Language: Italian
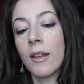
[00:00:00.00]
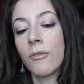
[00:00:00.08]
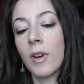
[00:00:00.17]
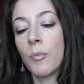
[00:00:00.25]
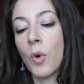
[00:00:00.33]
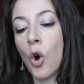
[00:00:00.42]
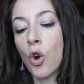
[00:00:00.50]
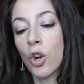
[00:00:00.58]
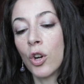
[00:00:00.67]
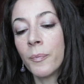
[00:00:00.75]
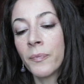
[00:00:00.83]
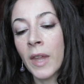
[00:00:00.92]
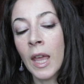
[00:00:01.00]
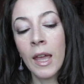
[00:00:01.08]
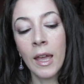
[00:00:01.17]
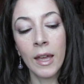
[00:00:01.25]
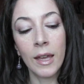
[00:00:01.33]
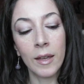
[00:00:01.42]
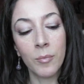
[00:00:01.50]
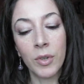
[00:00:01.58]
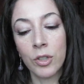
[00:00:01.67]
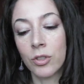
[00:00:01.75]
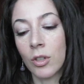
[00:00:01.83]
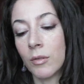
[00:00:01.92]
fra poco e
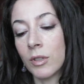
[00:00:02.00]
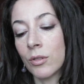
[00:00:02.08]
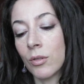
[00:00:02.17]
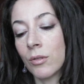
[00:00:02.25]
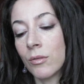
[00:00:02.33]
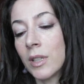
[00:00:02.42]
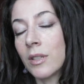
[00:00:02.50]
perciò lo metto qui,